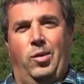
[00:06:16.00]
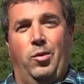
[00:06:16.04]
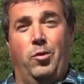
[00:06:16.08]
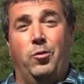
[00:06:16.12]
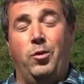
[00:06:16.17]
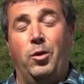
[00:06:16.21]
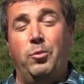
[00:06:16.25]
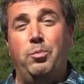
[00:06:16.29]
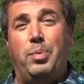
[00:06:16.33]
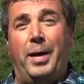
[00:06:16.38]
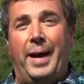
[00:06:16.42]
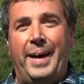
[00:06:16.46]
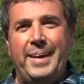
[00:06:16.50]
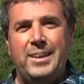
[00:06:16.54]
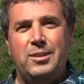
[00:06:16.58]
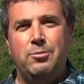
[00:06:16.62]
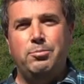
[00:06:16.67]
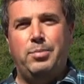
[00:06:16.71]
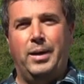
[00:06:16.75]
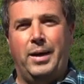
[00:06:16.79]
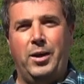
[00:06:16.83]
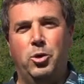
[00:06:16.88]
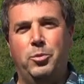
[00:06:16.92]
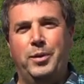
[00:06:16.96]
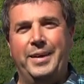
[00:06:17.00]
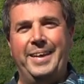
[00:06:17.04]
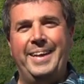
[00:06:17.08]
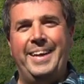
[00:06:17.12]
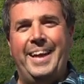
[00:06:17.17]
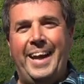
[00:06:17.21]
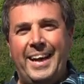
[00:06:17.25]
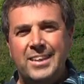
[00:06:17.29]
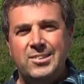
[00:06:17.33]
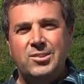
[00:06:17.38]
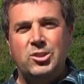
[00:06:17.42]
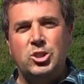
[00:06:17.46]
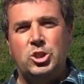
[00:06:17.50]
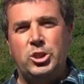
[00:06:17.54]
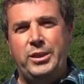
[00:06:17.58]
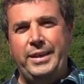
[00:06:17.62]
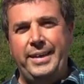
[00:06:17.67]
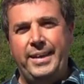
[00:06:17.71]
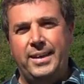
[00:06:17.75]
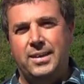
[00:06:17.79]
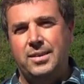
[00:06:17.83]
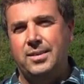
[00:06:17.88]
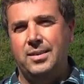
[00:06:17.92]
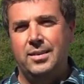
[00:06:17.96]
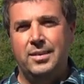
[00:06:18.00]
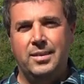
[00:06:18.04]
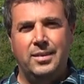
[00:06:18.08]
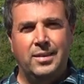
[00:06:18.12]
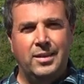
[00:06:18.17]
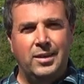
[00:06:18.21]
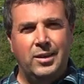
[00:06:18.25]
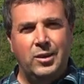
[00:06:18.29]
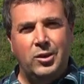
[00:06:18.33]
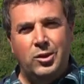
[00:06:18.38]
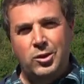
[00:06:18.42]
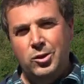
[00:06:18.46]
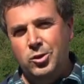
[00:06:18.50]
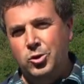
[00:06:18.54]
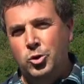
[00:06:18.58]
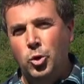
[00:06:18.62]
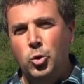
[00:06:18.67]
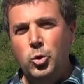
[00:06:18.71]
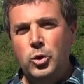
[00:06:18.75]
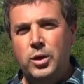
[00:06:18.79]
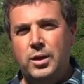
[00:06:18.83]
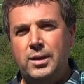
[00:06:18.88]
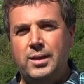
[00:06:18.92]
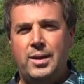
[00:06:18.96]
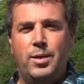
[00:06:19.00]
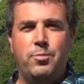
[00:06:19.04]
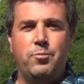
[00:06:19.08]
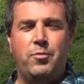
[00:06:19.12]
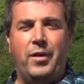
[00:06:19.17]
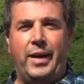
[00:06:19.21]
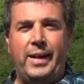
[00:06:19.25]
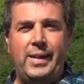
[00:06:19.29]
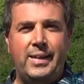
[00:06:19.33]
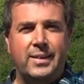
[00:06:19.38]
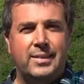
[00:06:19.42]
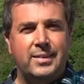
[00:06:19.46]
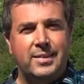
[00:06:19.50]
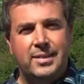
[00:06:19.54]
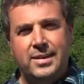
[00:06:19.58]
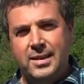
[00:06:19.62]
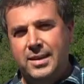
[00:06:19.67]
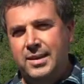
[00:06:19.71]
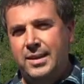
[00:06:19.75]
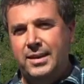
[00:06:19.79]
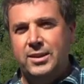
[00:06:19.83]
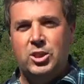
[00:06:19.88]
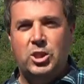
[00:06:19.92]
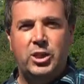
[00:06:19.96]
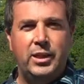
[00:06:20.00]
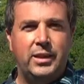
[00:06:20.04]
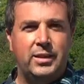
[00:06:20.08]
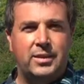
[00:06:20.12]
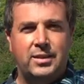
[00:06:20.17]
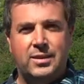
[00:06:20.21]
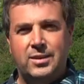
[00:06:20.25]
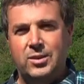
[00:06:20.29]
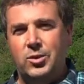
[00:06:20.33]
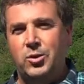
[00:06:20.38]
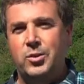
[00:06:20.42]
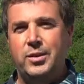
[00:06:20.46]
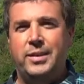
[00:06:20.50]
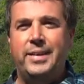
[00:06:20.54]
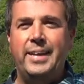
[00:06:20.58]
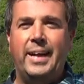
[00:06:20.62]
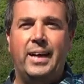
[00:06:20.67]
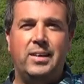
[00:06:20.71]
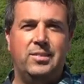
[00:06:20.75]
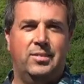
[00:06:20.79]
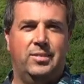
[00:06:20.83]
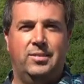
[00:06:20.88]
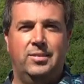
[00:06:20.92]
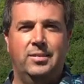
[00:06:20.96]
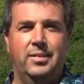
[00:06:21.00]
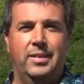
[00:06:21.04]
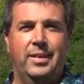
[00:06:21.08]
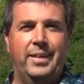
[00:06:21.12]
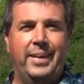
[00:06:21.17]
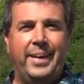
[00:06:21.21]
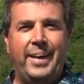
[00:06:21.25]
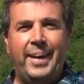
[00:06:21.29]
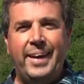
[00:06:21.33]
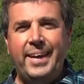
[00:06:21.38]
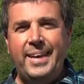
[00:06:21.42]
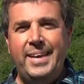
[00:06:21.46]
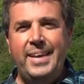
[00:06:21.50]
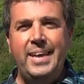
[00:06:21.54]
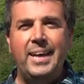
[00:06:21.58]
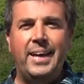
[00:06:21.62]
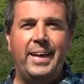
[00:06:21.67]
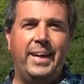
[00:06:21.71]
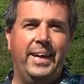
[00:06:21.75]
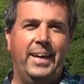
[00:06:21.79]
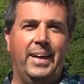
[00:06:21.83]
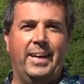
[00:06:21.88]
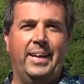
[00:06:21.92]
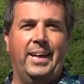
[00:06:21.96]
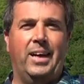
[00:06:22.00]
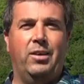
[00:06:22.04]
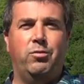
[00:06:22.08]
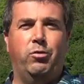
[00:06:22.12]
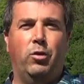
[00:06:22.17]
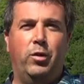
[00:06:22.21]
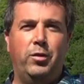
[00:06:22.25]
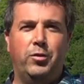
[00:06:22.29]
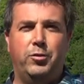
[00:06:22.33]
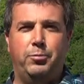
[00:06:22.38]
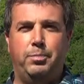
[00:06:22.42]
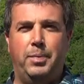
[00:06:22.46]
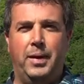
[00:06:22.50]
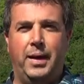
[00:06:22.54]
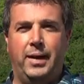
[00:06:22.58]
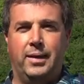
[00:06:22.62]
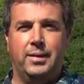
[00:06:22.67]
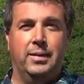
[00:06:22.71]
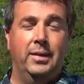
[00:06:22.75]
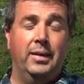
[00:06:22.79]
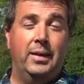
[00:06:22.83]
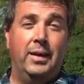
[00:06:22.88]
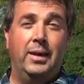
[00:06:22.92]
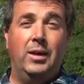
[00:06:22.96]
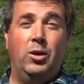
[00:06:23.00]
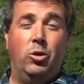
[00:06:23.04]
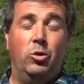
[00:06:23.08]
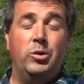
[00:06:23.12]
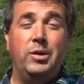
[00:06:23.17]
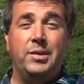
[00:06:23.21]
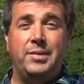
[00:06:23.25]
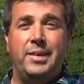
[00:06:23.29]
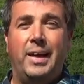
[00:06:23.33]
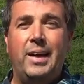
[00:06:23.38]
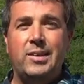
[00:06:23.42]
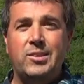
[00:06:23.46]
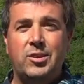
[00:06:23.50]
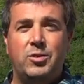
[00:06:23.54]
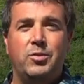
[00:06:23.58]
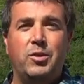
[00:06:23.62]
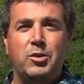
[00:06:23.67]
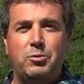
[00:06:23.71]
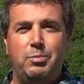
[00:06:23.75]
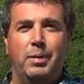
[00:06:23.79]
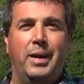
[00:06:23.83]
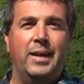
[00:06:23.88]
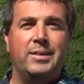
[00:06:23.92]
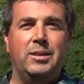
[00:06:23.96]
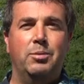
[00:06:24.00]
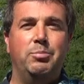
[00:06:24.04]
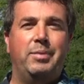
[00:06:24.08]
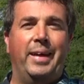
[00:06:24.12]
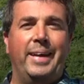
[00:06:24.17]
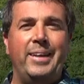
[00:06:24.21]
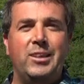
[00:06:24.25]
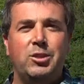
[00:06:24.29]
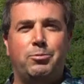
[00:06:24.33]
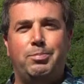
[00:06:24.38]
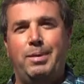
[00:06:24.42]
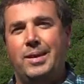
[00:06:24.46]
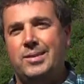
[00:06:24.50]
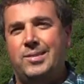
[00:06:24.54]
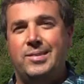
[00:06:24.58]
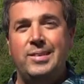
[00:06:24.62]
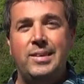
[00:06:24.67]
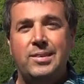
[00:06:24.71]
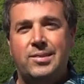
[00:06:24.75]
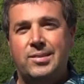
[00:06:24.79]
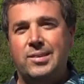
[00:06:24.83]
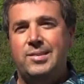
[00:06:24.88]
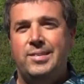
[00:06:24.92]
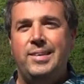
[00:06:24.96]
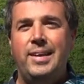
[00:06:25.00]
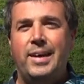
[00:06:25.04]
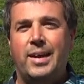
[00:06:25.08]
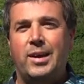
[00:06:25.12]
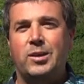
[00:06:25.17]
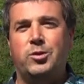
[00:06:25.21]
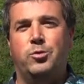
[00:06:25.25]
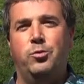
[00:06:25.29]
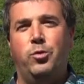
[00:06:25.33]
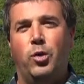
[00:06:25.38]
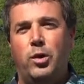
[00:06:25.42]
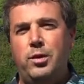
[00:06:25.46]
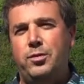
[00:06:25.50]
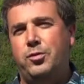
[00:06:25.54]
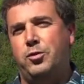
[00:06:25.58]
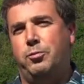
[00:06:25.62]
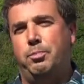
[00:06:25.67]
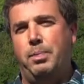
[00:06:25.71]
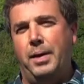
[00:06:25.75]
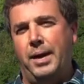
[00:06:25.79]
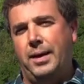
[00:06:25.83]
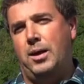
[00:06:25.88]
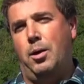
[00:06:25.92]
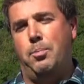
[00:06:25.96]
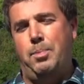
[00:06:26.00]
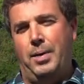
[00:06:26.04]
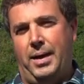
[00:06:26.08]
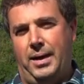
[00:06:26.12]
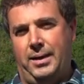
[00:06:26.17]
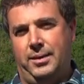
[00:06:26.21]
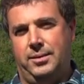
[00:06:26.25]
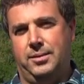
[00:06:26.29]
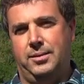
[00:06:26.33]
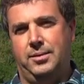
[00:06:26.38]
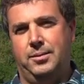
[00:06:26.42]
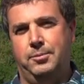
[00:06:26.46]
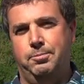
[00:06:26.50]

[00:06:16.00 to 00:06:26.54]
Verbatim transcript: Von Breitenbach über den Hessenstieg, dunkel im Wald, klitschig und nass, hierher nach Wolfsberg. Und das Erste, was man nach dem Tennisplatz sieht, ist hier das Wolfsberger Bad.